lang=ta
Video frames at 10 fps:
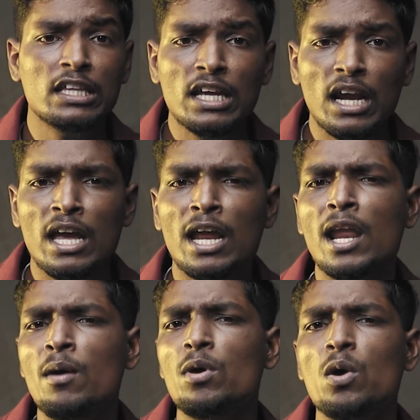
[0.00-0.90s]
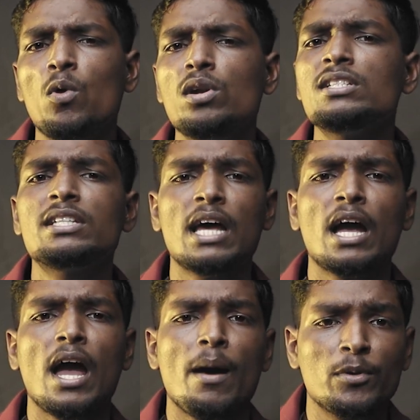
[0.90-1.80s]
எதிரிகளாம் எல்லாம் போய்
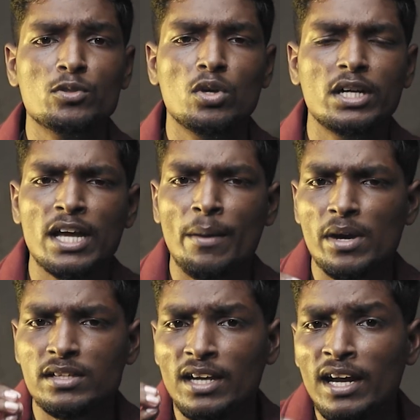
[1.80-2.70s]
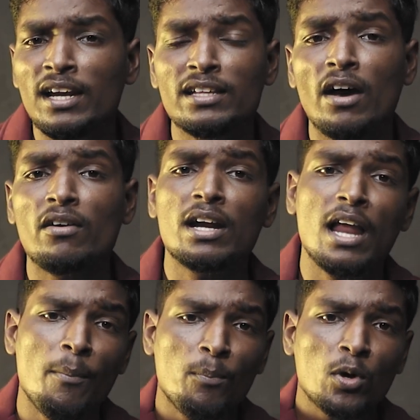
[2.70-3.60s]
ஒழிஞ்சுக்கிட்டாங்க அப்படின்னு சொல்லிட்டு அம்மையார் ஜெயலலிதா
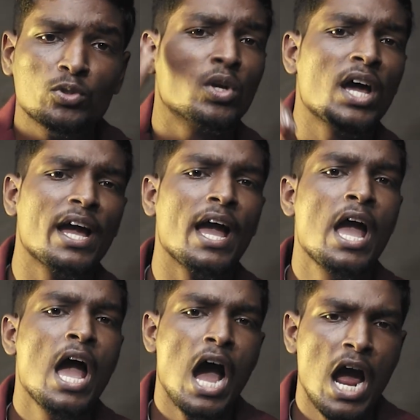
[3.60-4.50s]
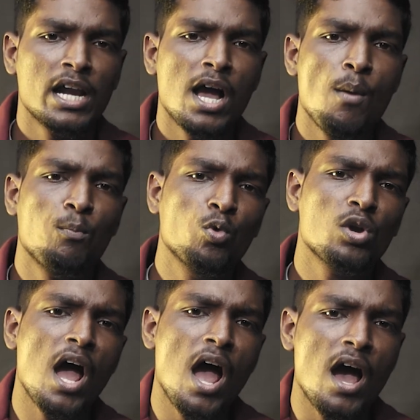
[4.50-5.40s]
அவர்கள் அப்போது சொன்னாங்க ஆனால்
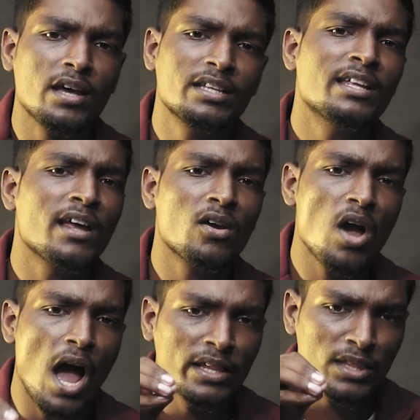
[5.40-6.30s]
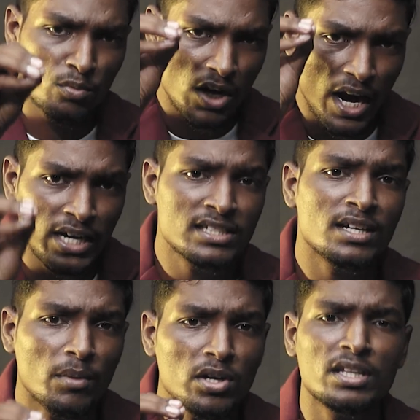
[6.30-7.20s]
பூரா எதிரிகளும் அதிமுக
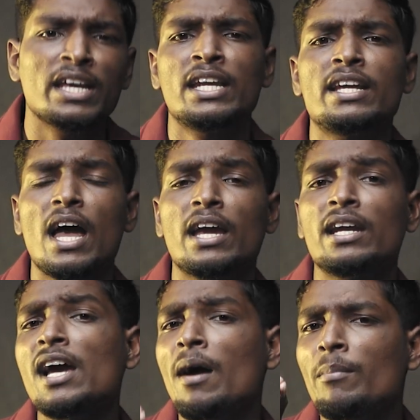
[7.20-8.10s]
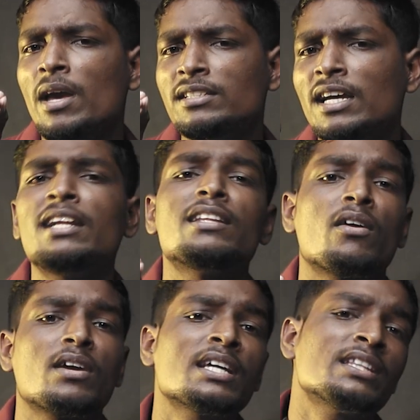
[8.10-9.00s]
கட்சியில் மட்டும்தான் இருக்காங்கன்னு அம்மையார் ஜெயலலிதா
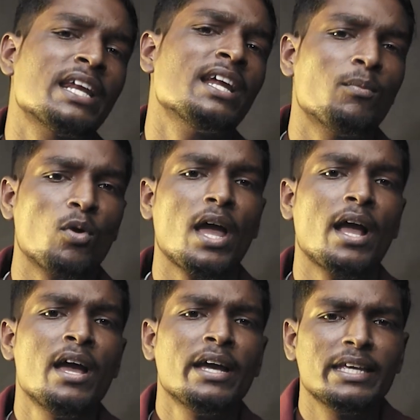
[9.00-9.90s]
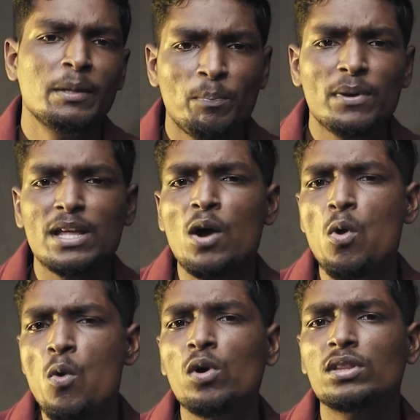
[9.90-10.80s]
அவர்களுக்கு தெரியல போல இப்போ தான்
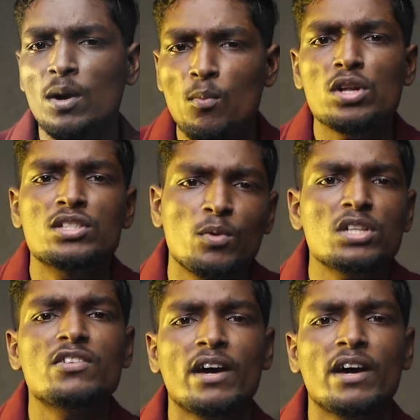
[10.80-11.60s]
ஒவ்வொருத்தரும் முளைச்சி முளைச்சி